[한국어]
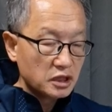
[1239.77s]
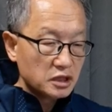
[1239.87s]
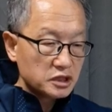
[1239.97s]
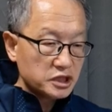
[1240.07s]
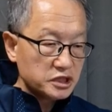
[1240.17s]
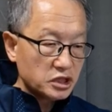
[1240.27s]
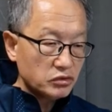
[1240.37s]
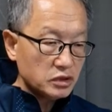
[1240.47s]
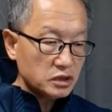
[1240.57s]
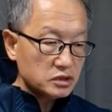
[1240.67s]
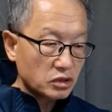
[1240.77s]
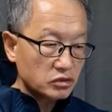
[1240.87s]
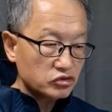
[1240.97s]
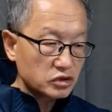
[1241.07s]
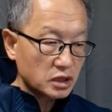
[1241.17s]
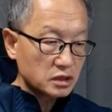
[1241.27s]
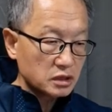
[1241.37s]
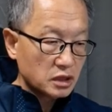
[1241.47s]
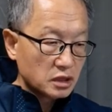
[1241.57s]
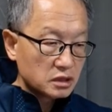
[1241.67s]
신체의 저런 주장은
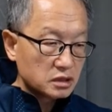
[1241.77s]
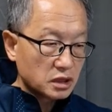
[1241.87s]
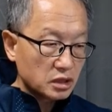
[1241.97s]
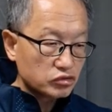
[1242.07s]
그가